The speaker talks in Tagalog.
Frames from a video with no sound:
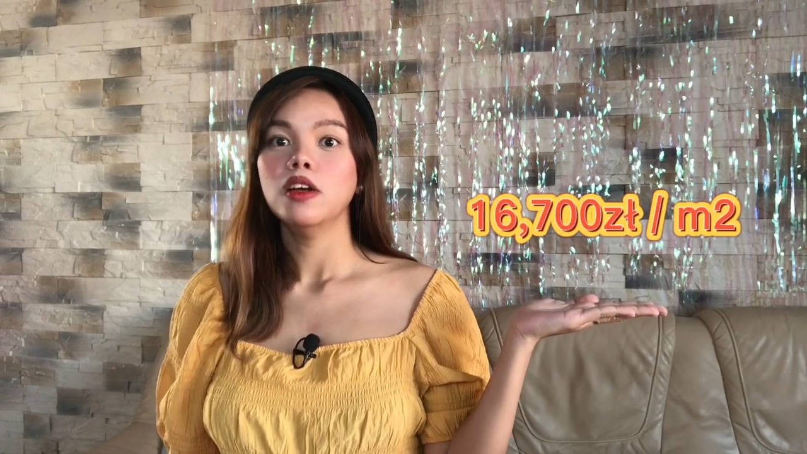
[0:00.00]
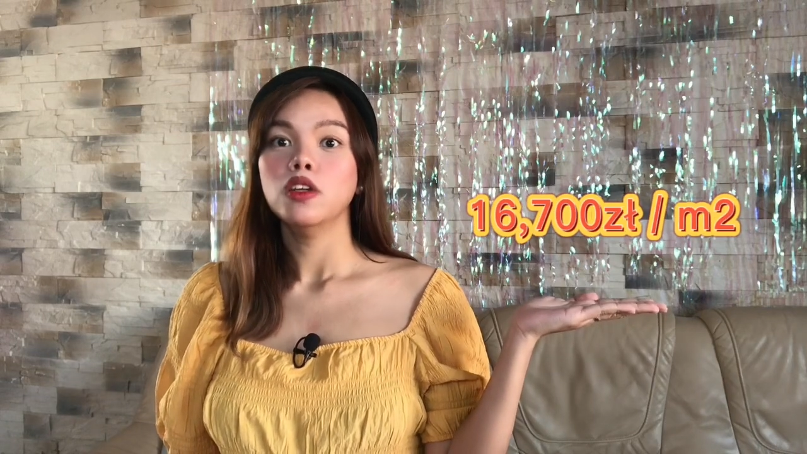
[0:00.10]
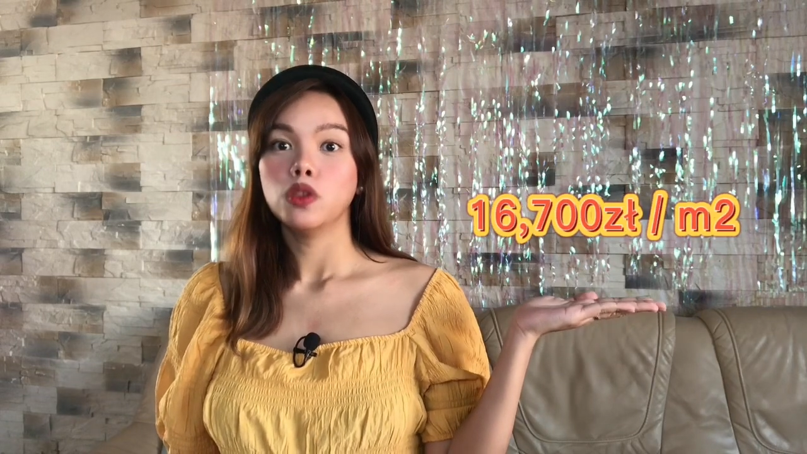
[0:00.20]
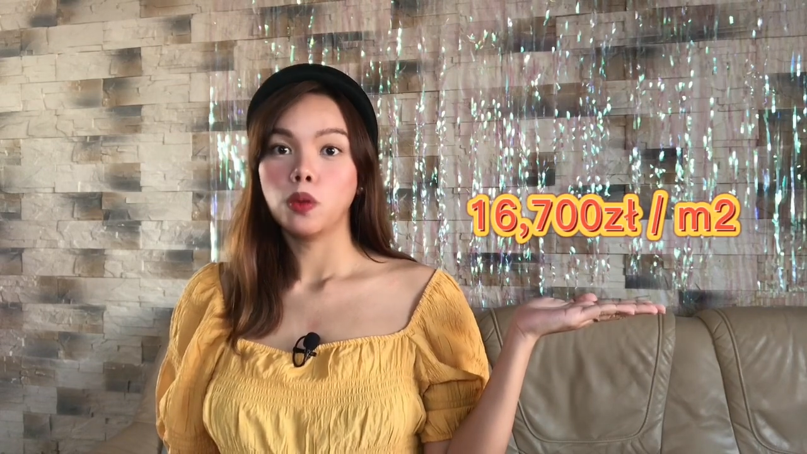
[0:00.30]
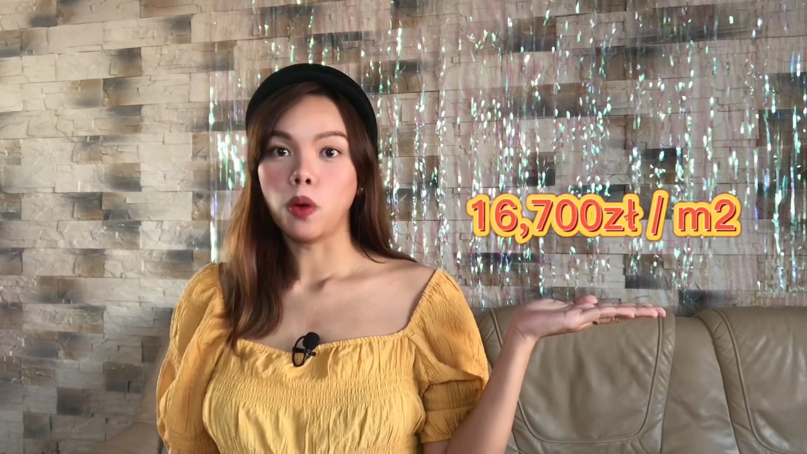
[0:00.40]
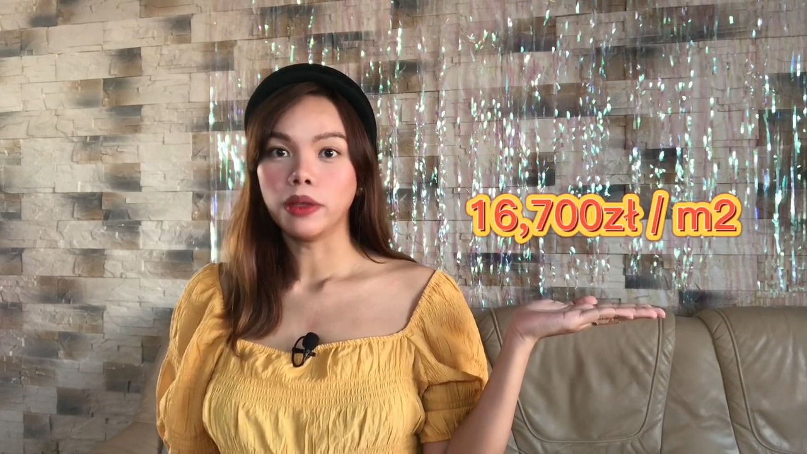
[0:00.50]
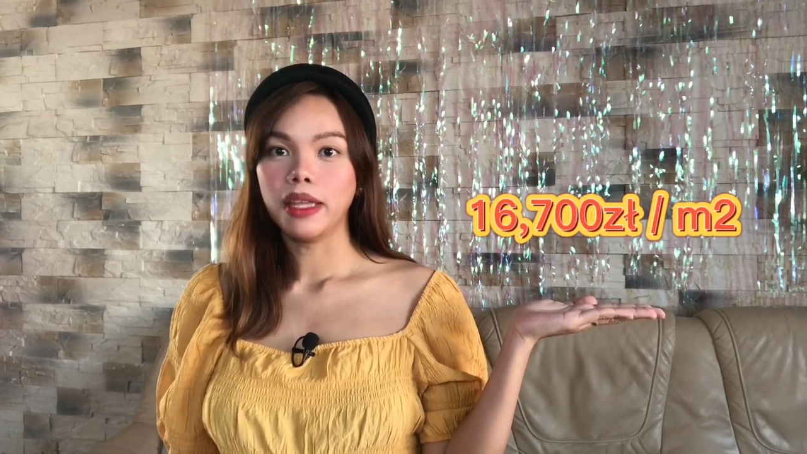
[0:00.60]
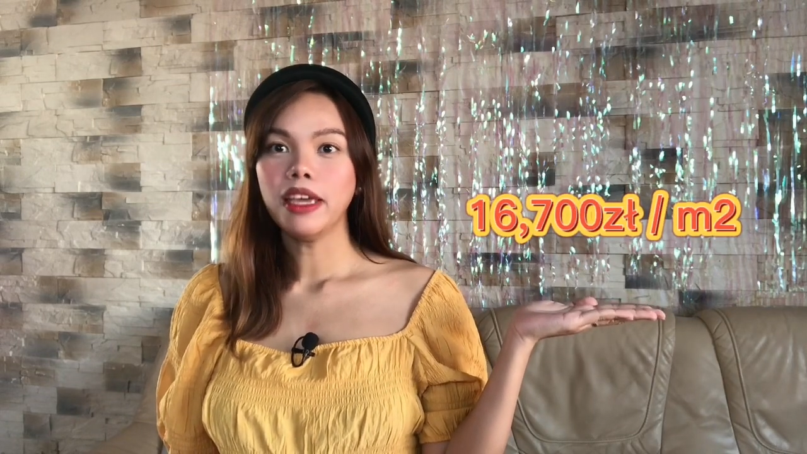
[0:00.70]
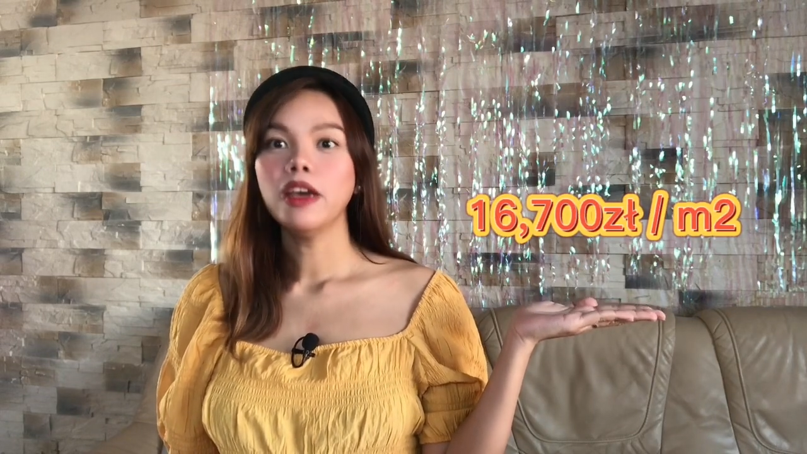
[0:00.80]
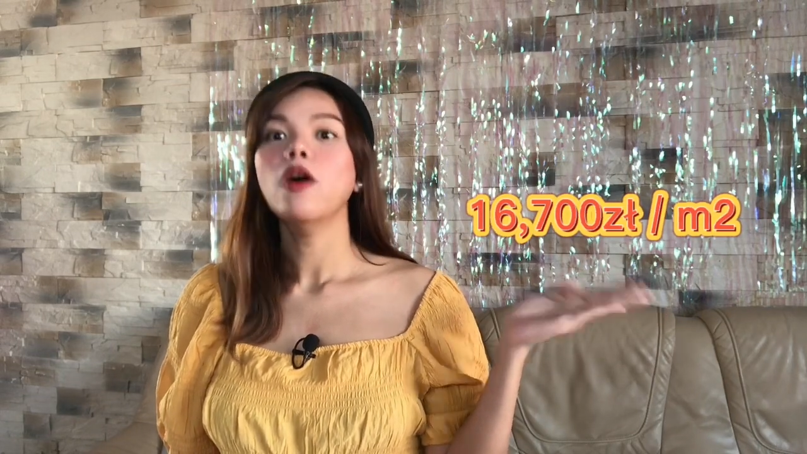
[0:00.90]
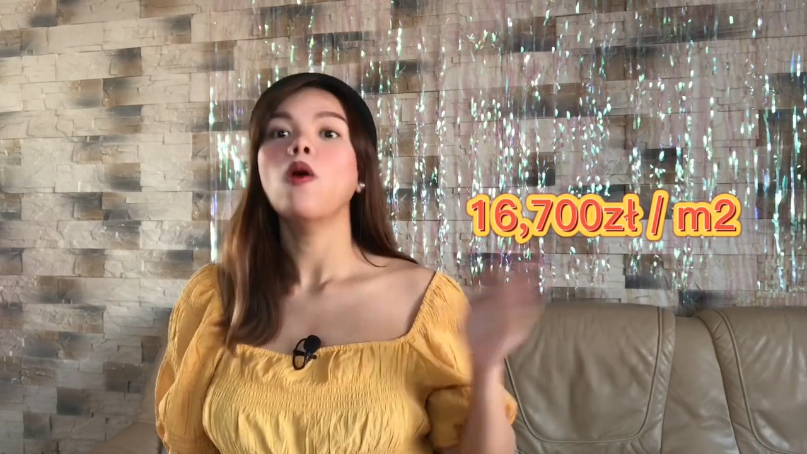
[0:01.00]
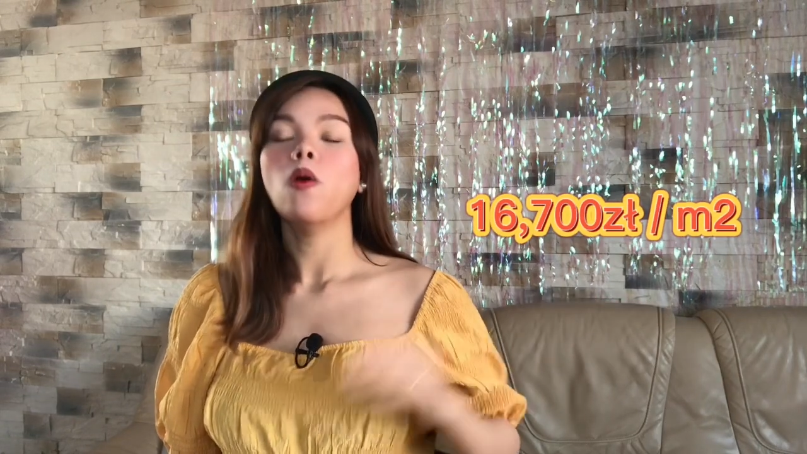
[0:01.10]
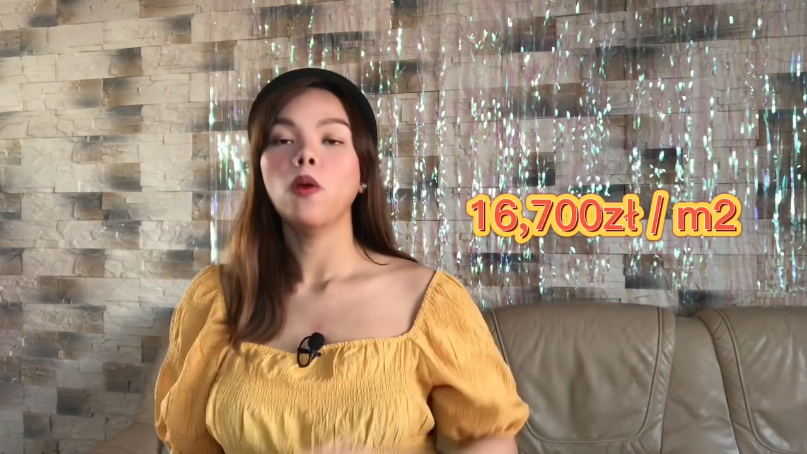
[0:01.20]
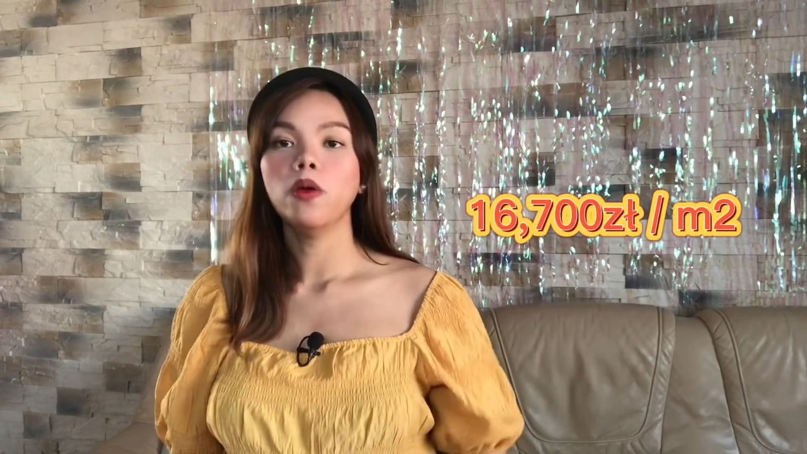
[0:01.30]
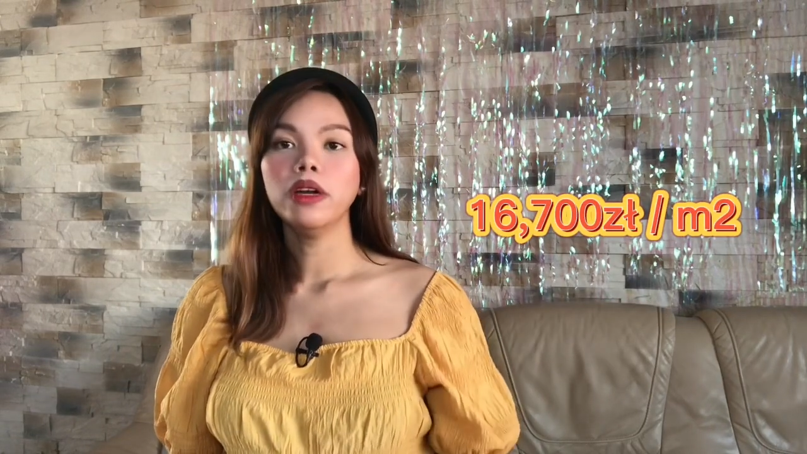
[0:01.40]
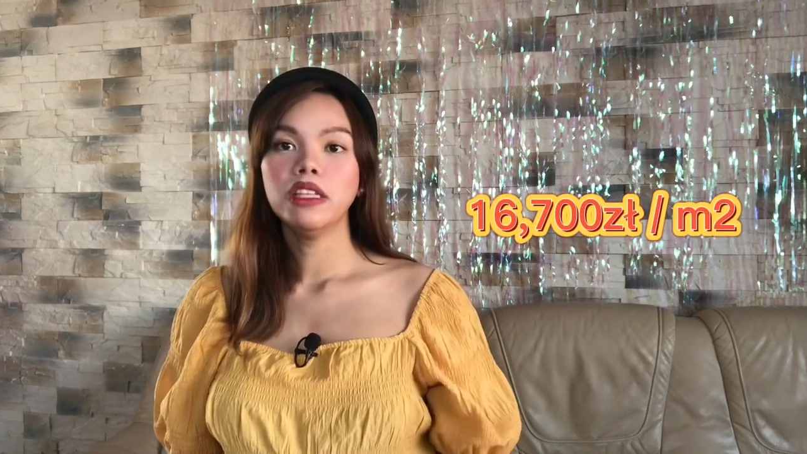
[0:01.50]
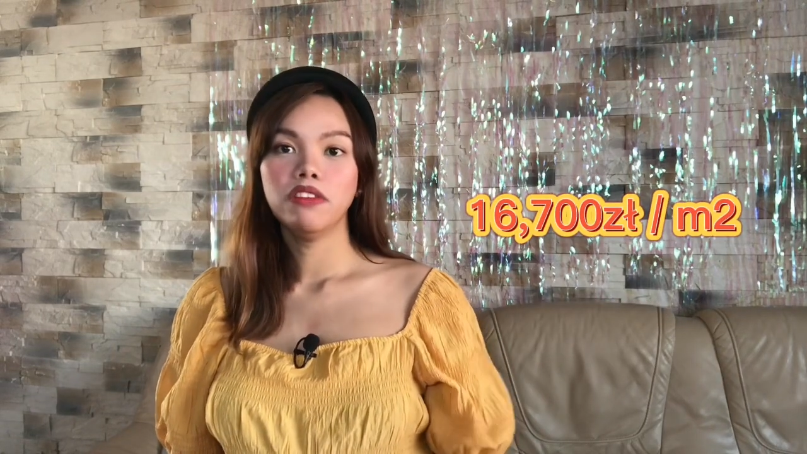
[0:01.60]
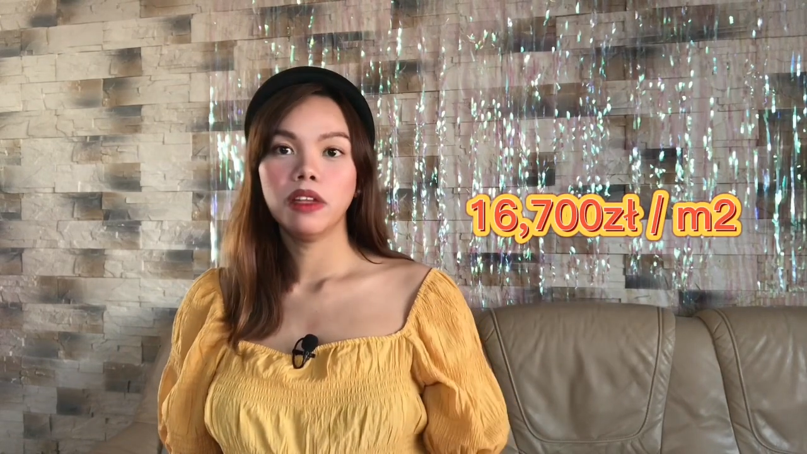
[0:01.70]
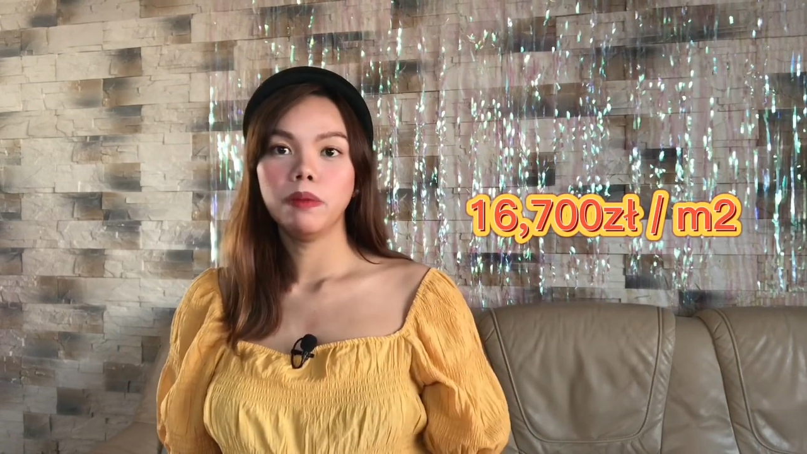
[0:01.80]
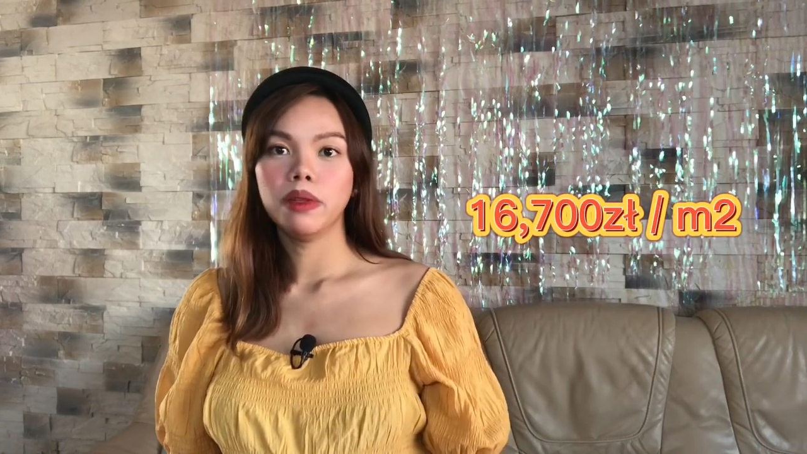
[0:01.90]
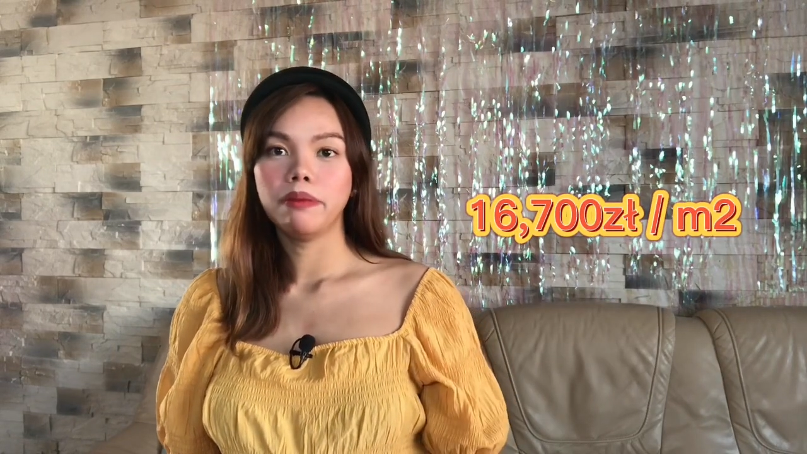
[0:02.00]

swote or in Philippine